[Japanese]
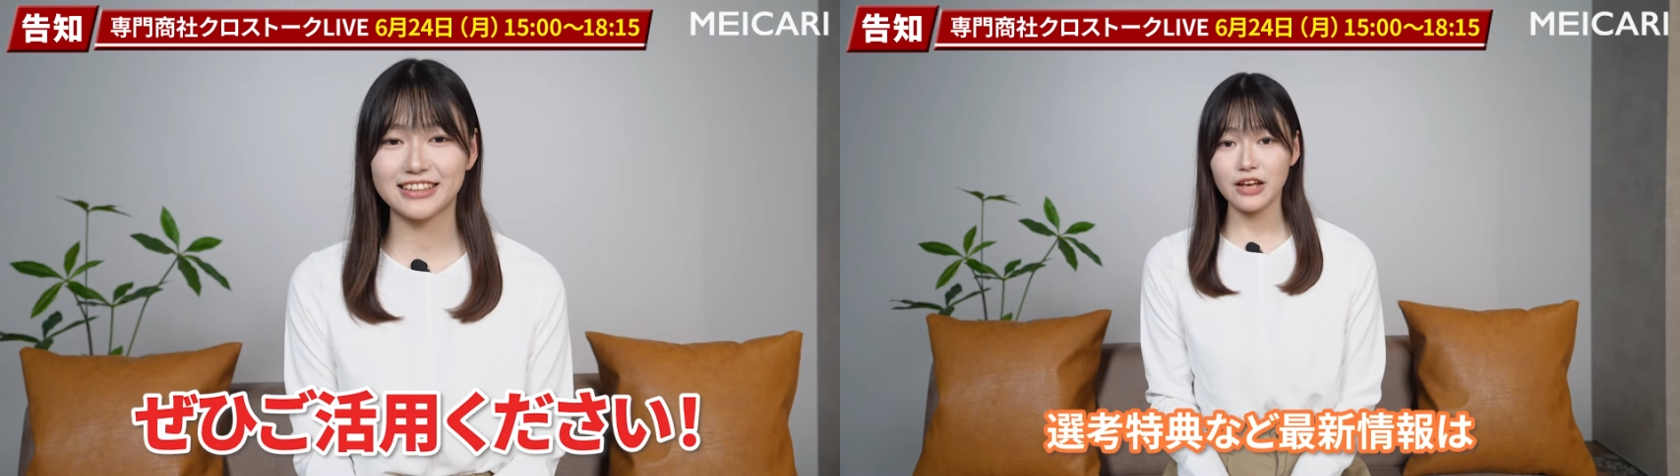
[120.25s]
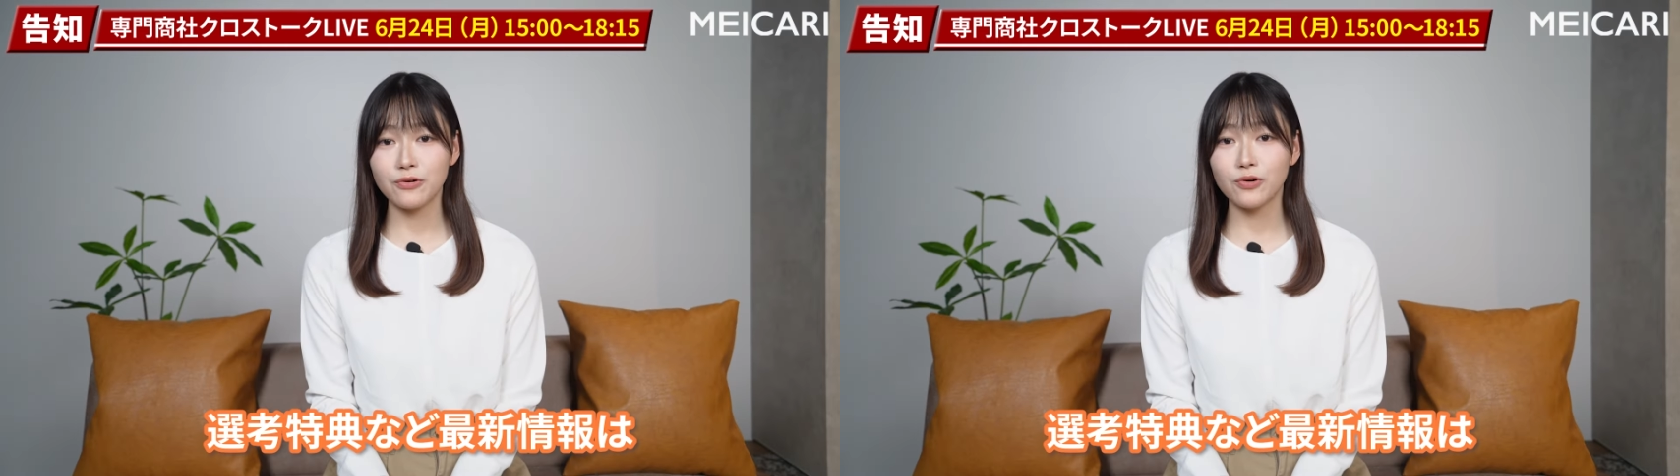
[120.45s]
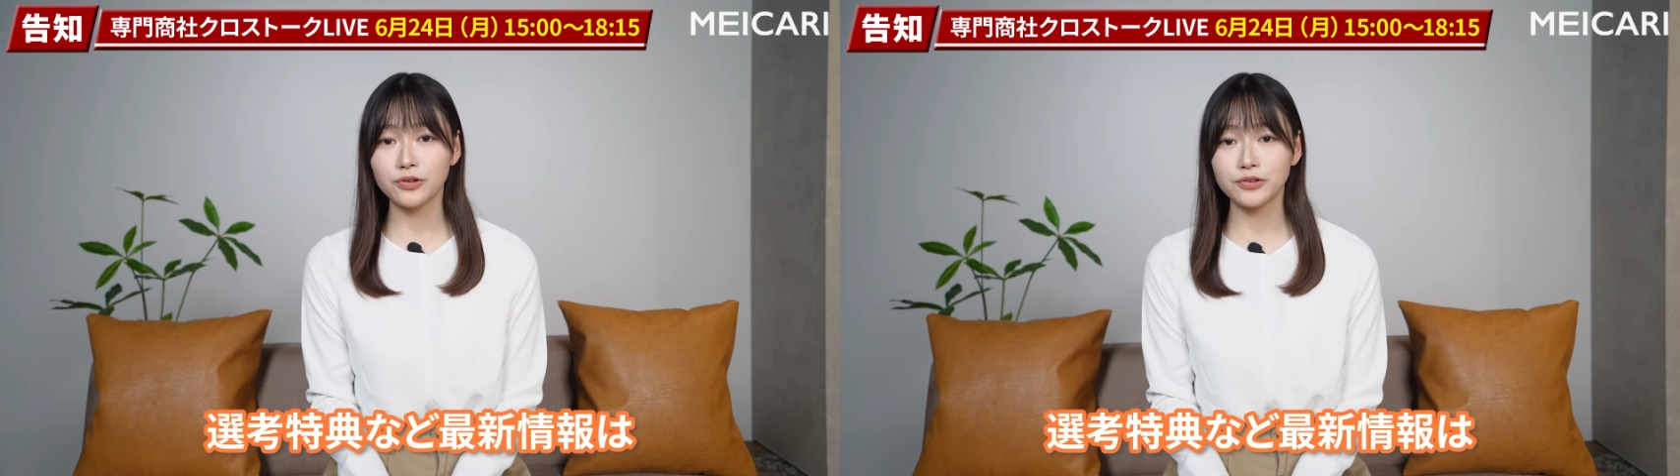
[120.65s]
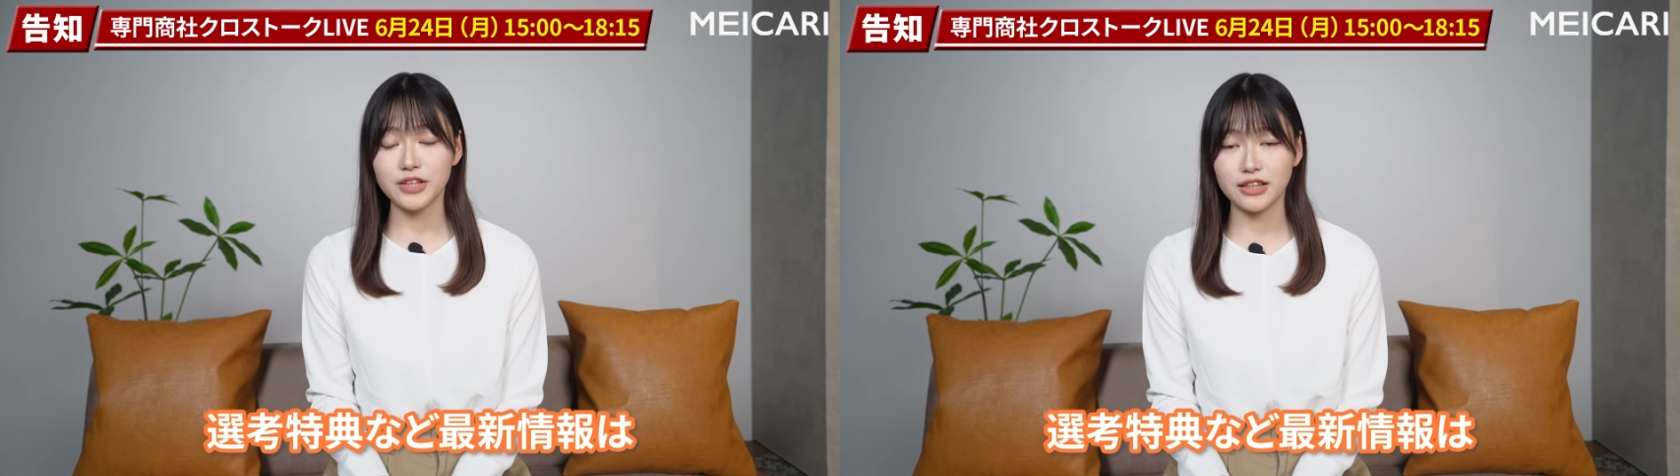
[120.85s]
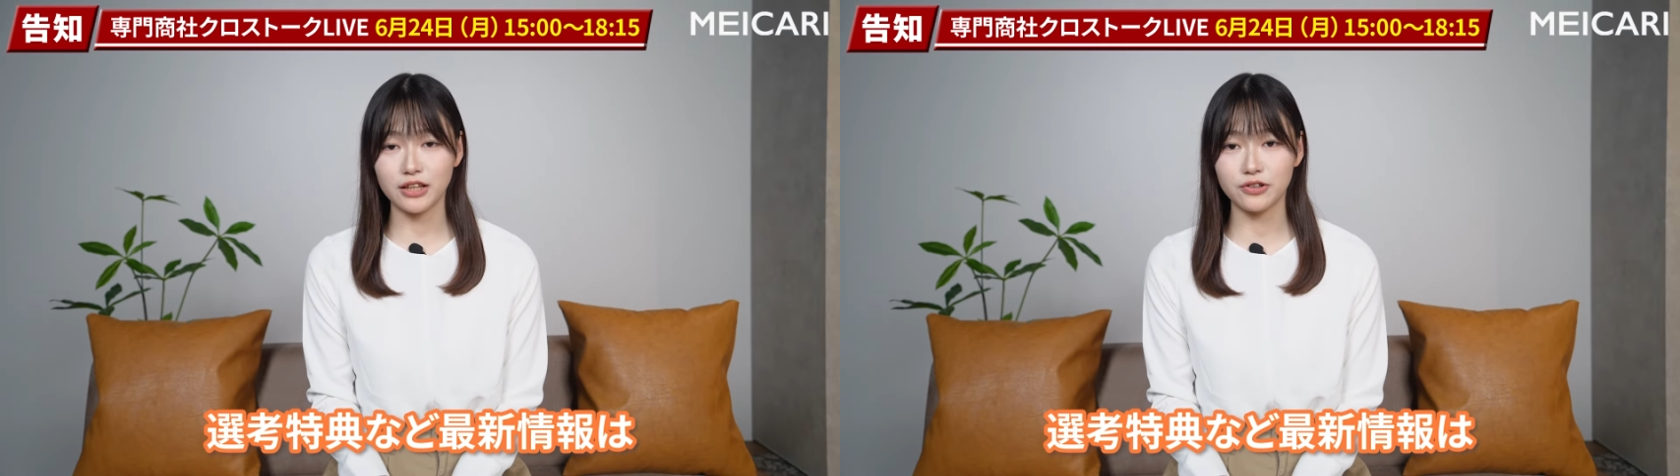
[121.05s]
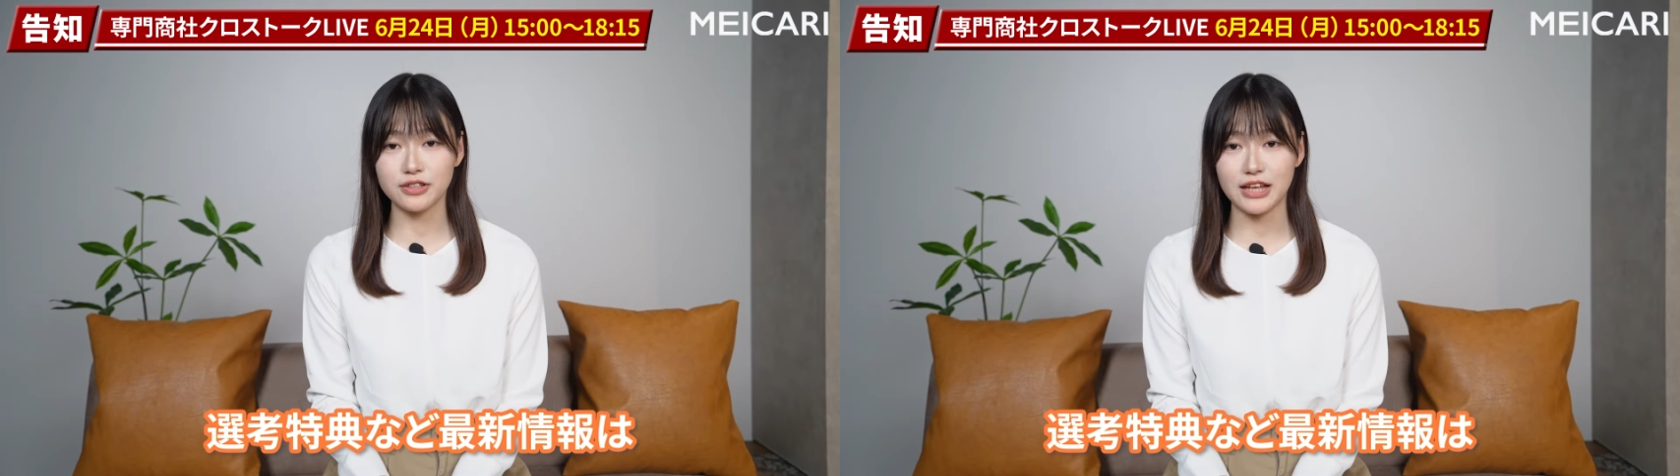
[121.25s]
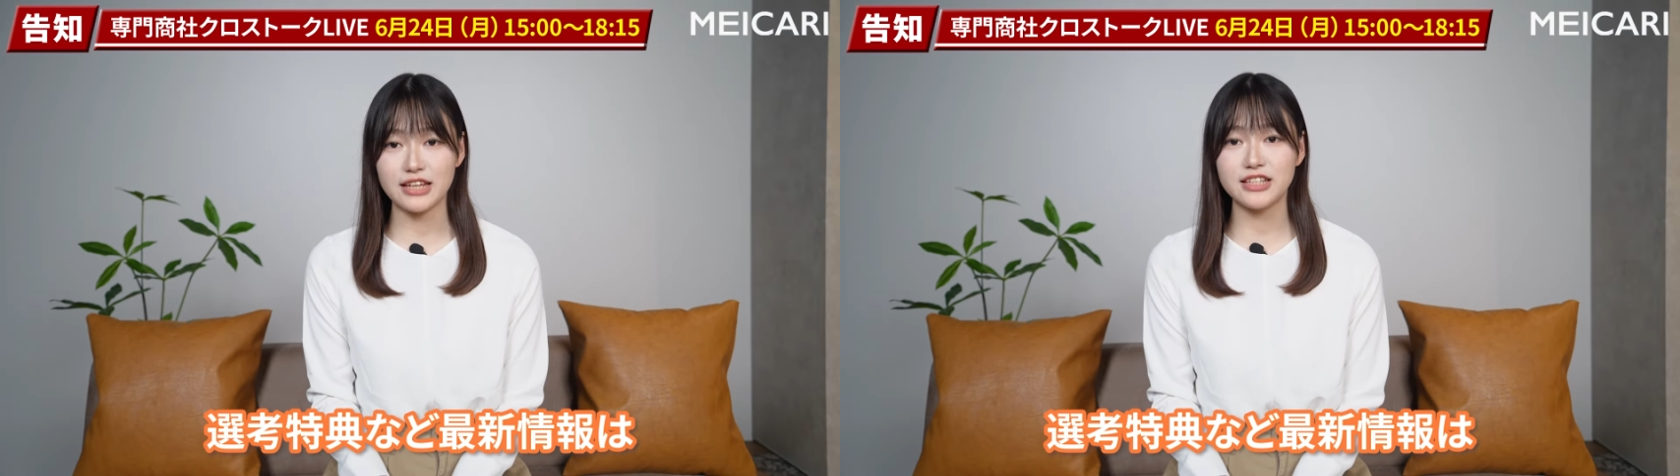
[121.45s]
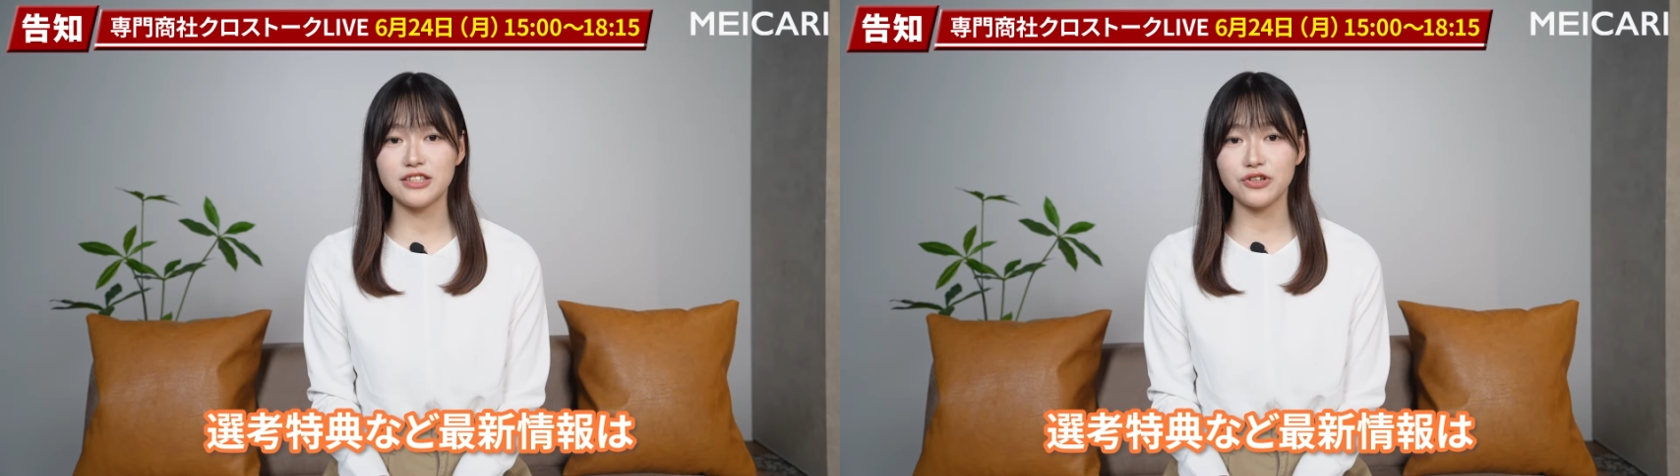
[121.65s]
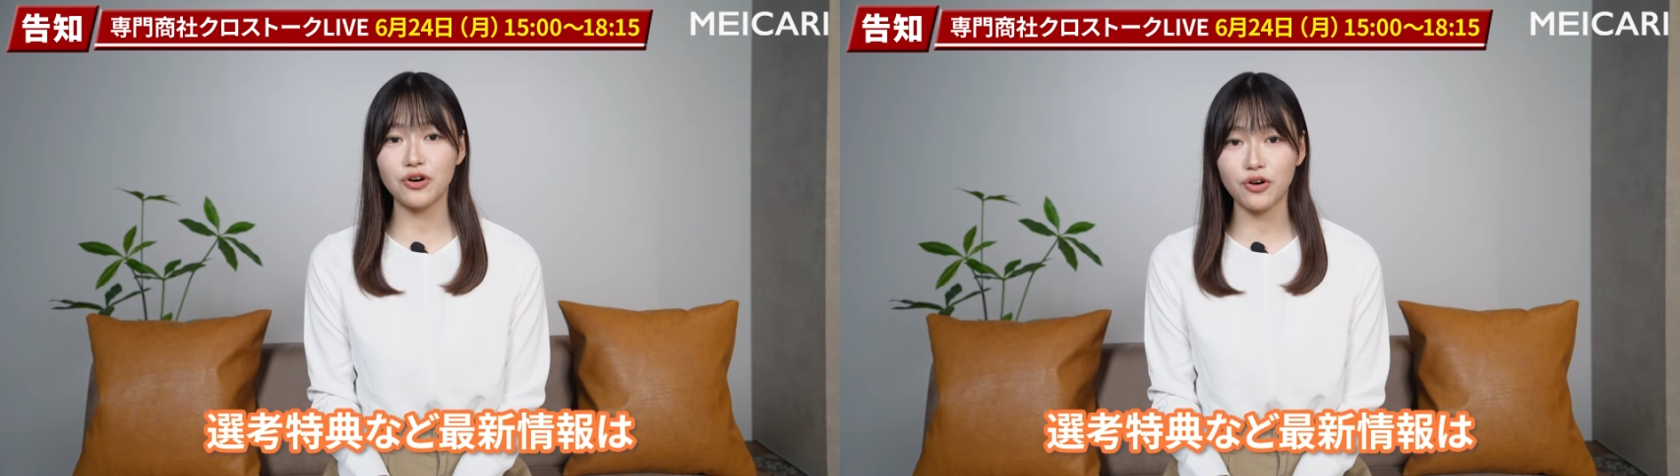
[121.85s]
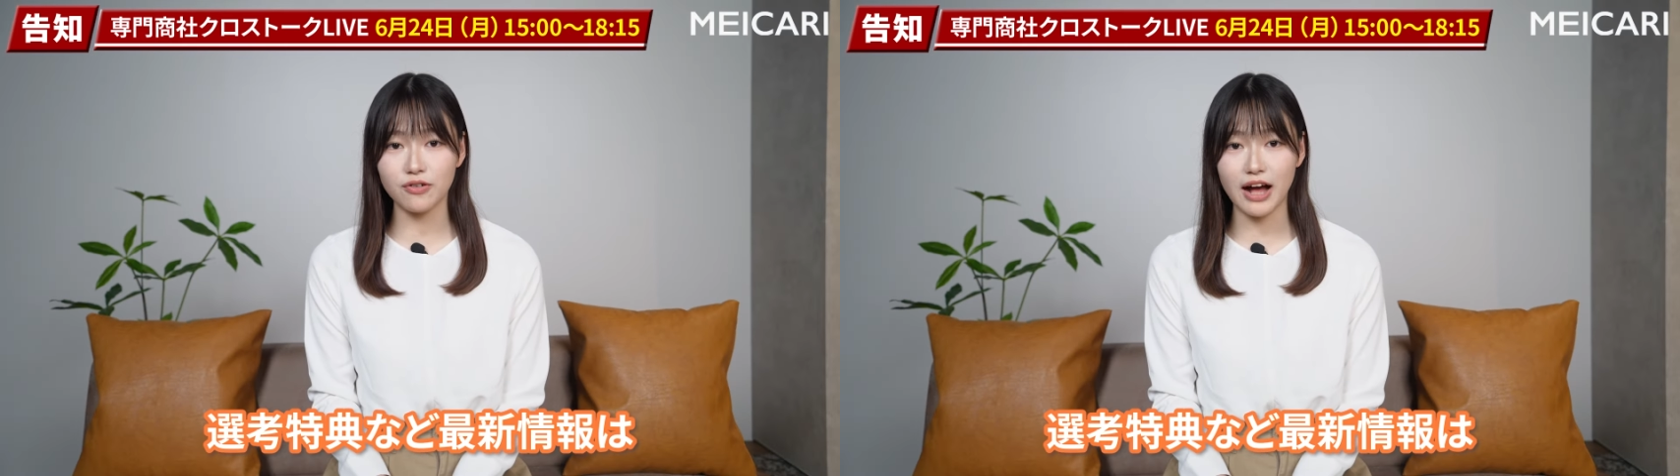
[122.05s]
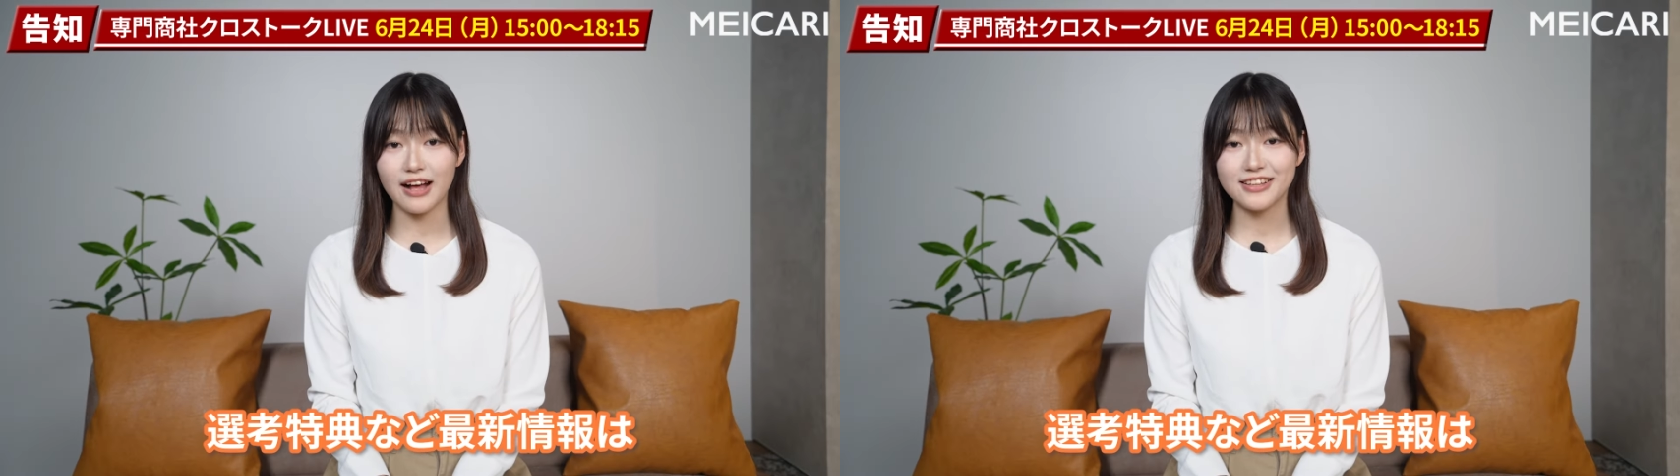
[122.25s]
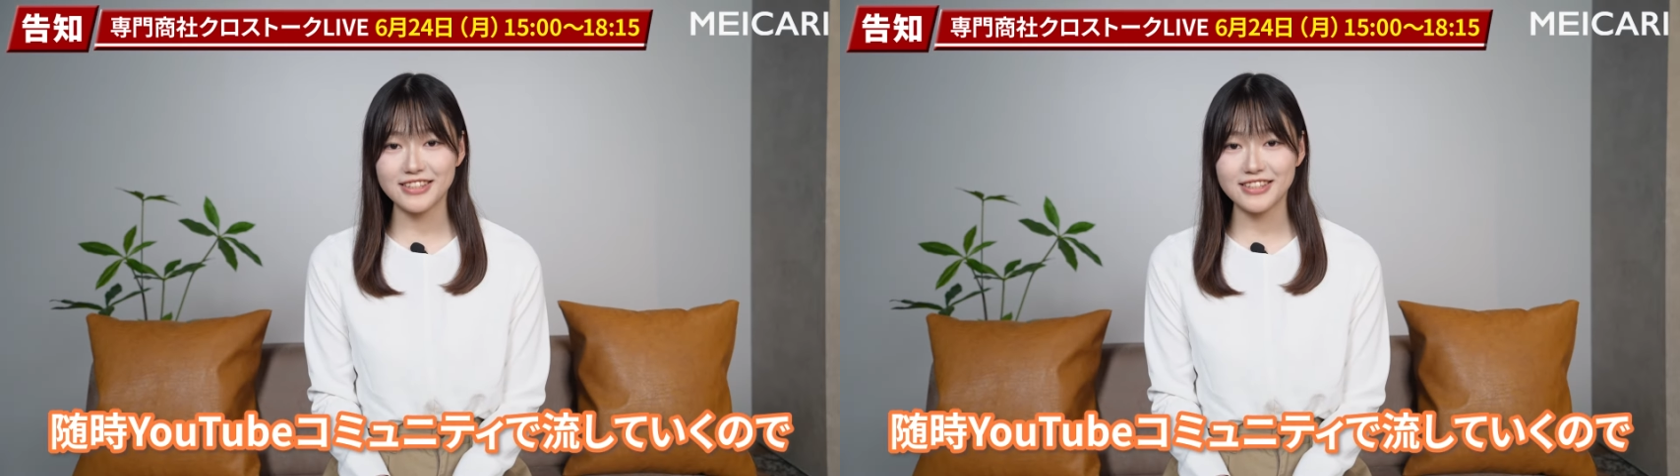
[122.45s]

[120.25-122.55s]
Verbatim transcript: 選考特典など最新情報は